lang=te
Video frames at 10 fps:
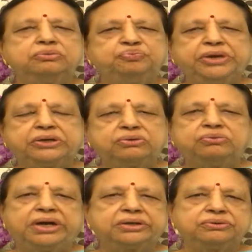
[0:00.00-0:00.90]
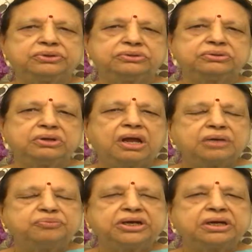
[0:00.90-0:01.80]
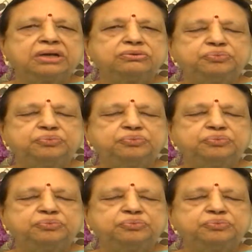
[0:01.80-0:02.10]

ఉప్పు ఎక్కువ వాడకూడదు నార్మల్గా